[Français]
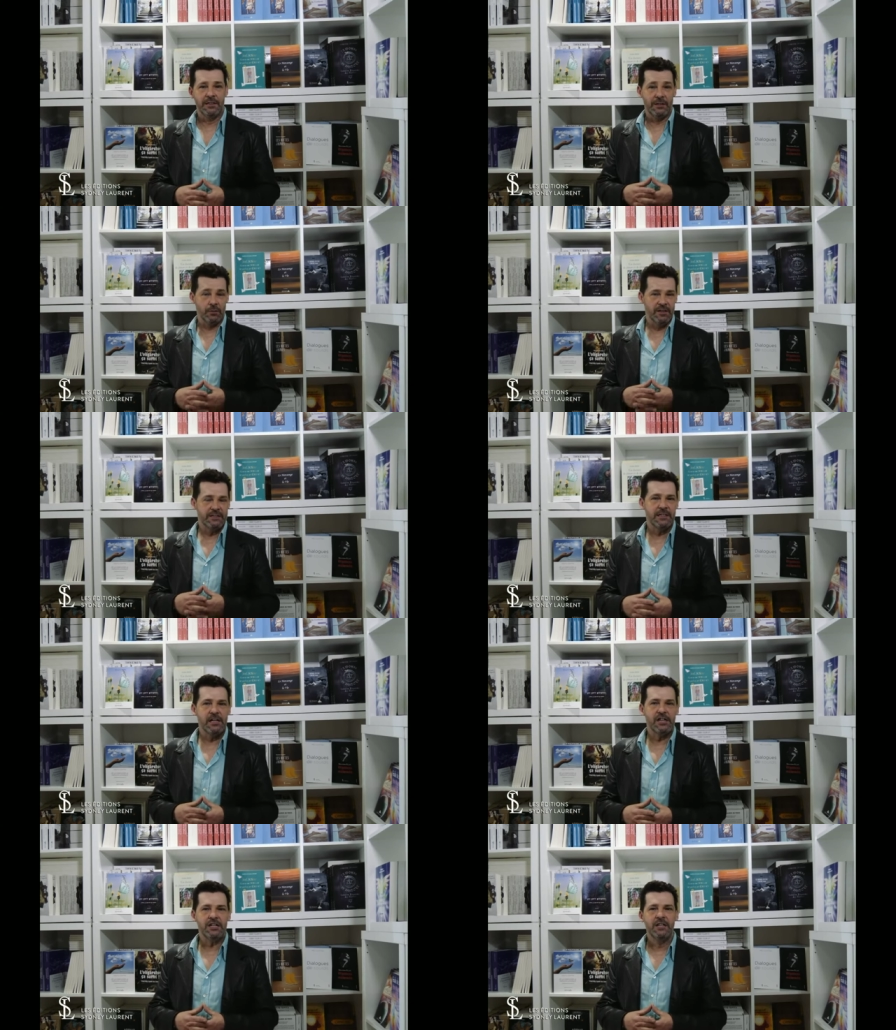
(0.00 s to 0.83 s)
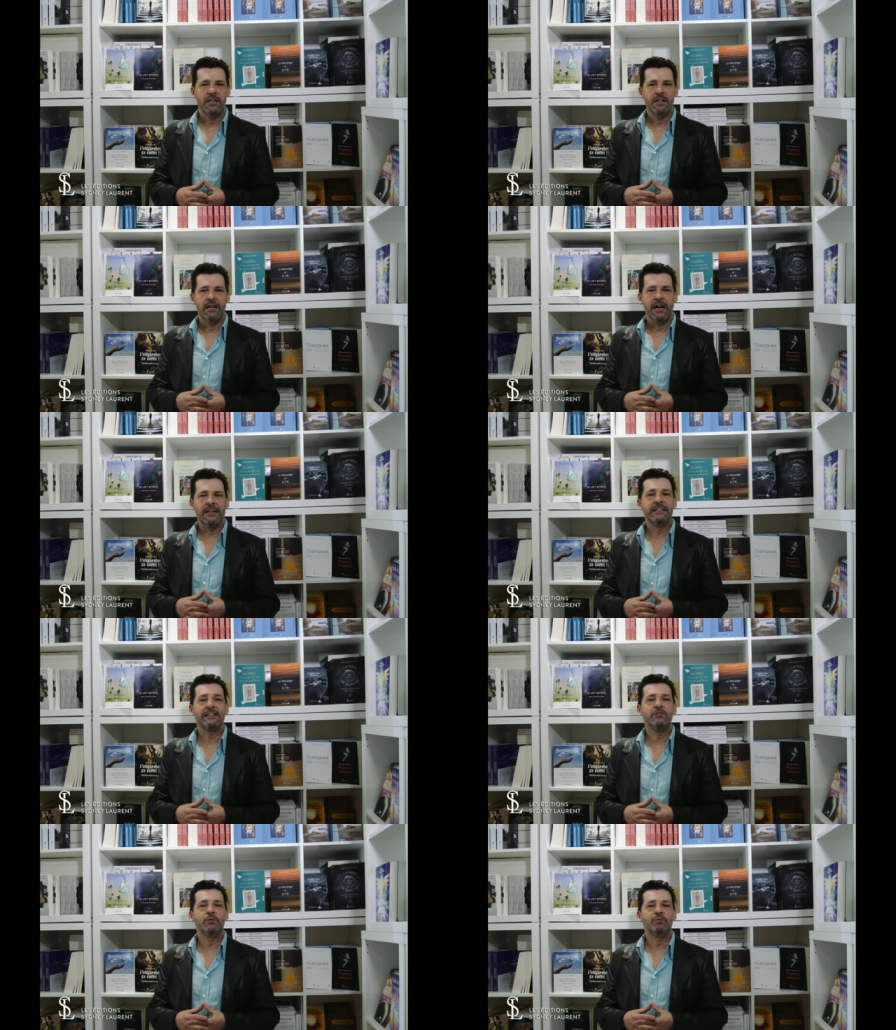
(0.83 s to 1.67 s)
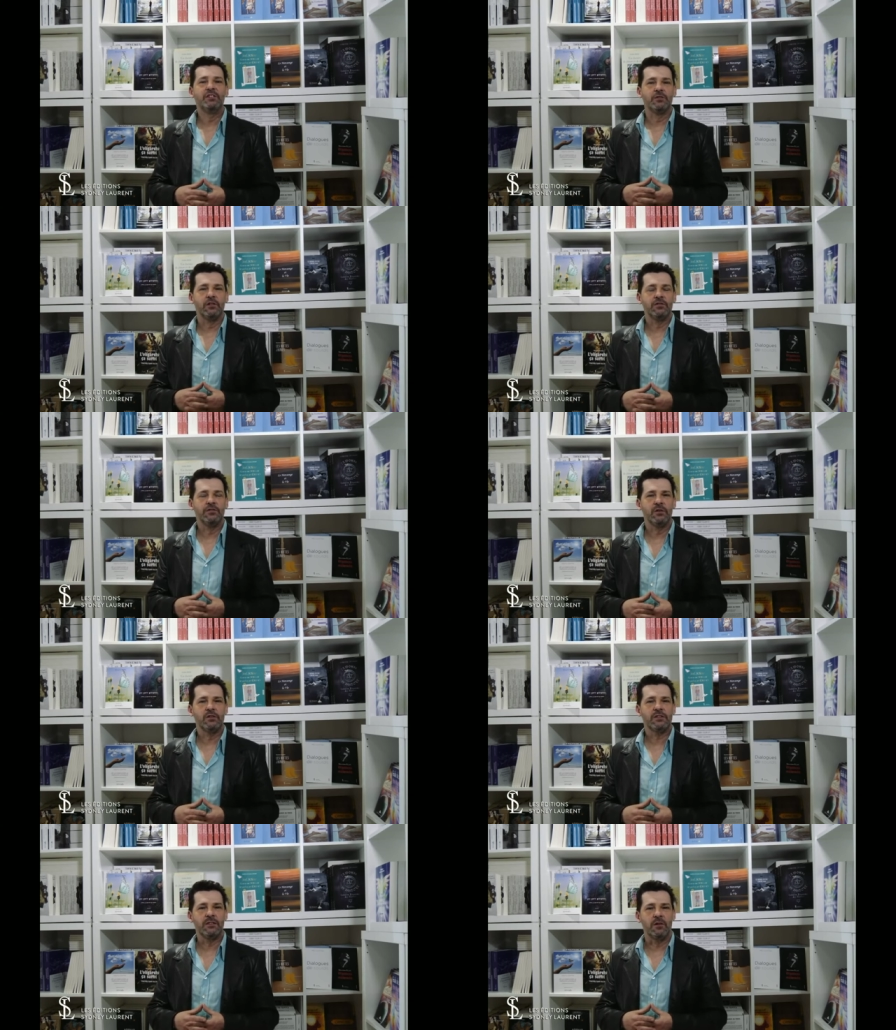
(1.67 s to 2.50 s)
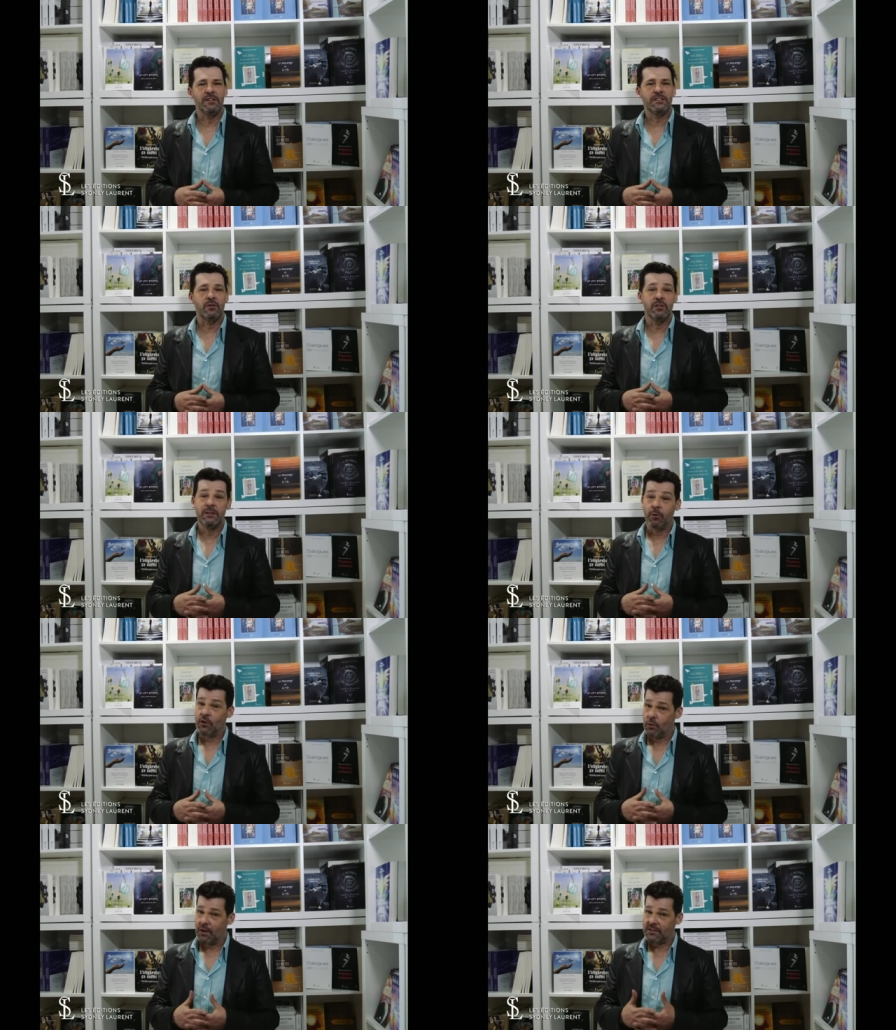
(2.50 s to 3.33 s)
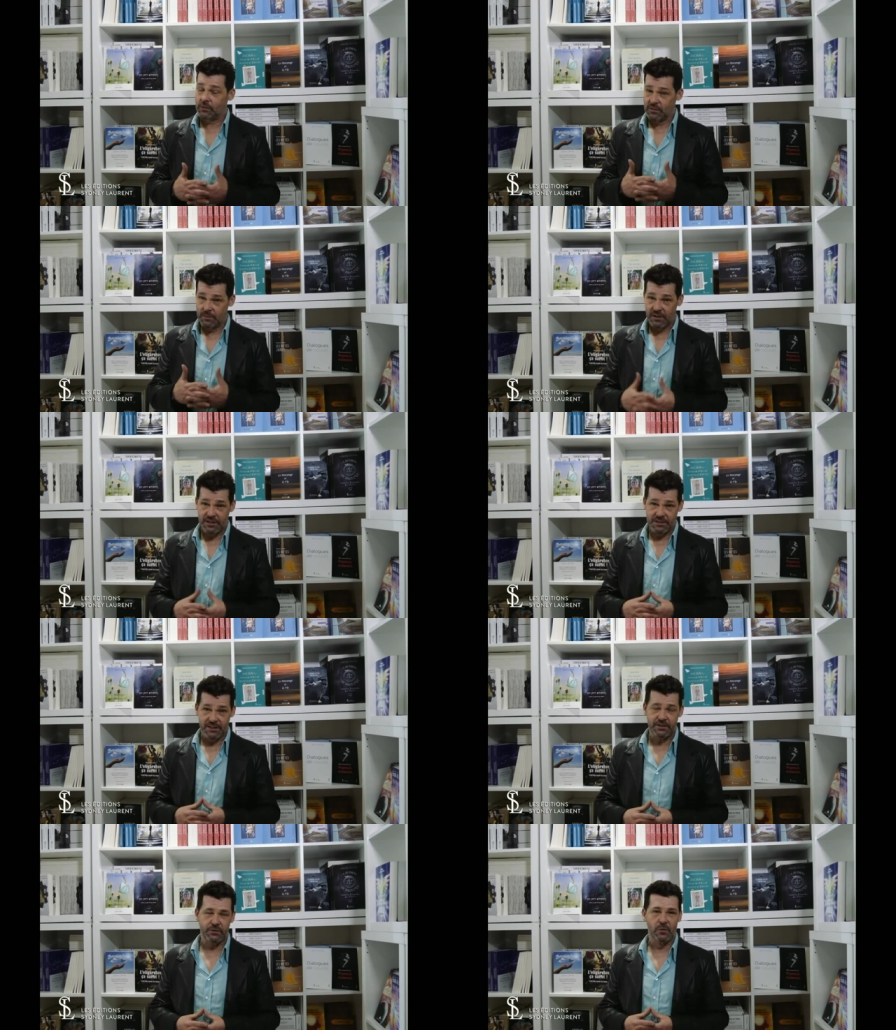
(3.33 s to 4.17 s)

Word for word: les âges, elle écrit depuis son enfance en laissant libre cours à son imagination.